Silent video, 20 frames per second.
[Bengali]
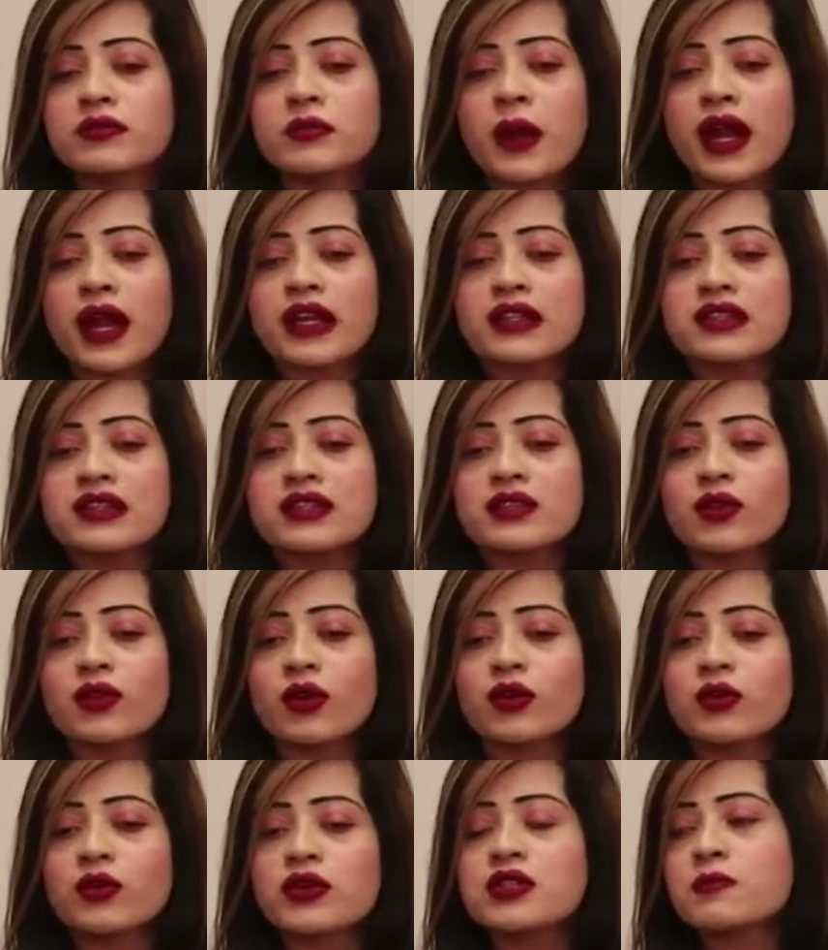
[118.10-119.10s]
প্যারেন্টস
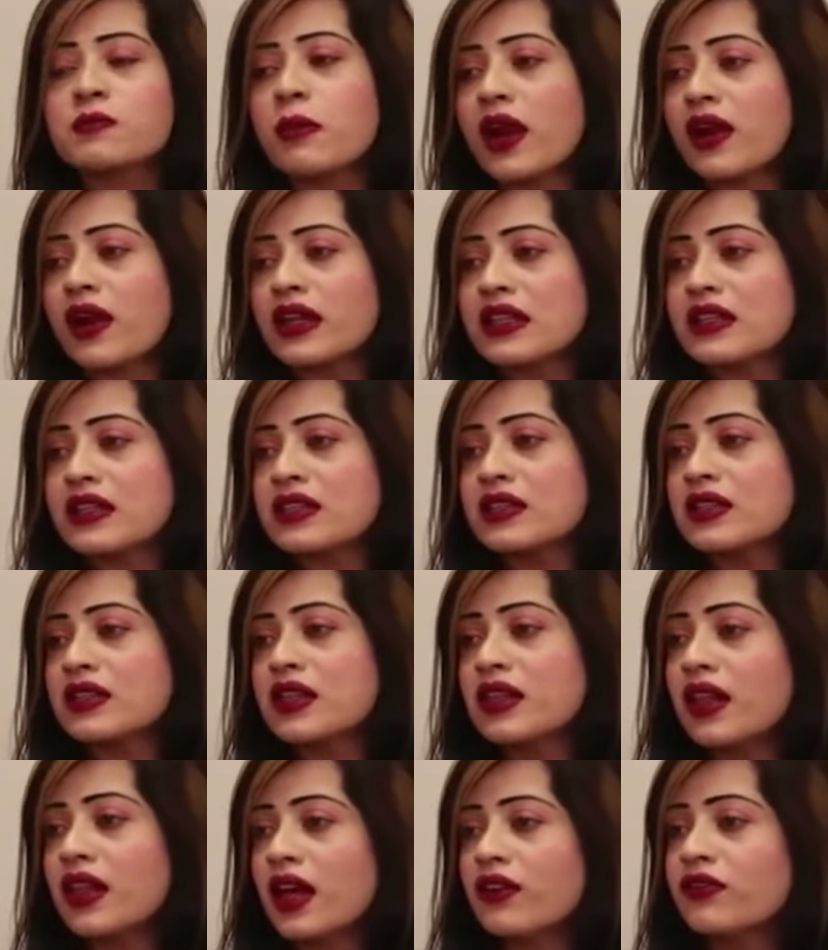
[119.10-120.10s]
অলওয়েজ প্যারেন্টস দে
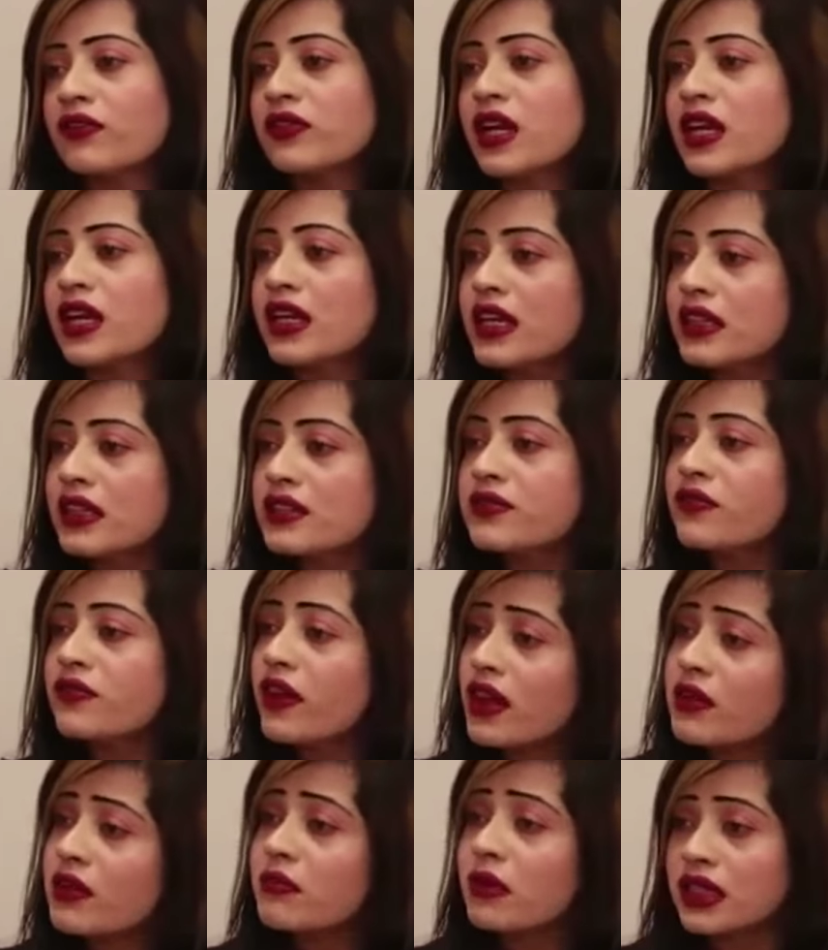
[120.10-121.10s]
লাভ দেয়ার কিডস
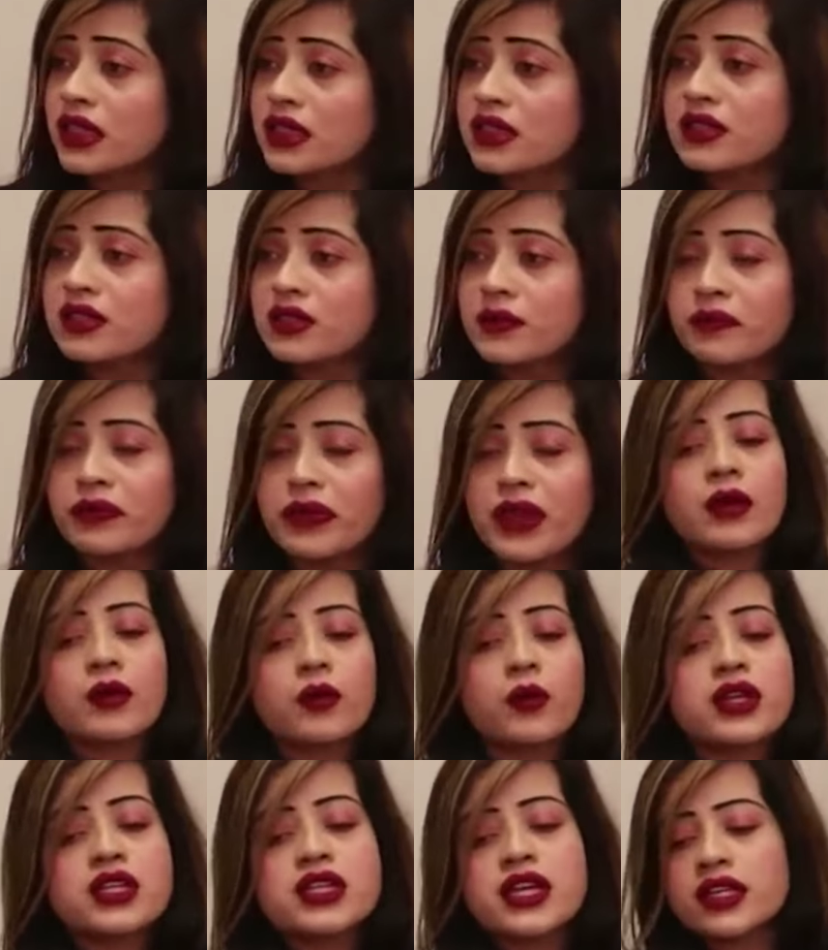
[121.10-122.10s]
ভেরি মাচ
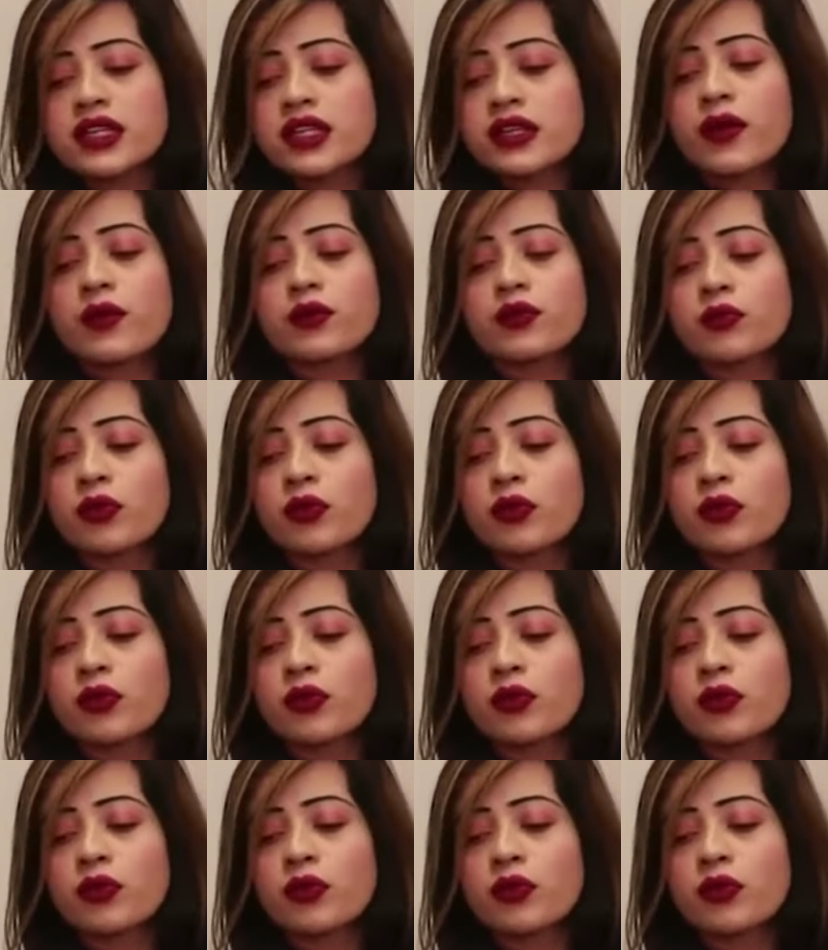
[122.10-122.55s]
ওই জায়গা থেকে কোনো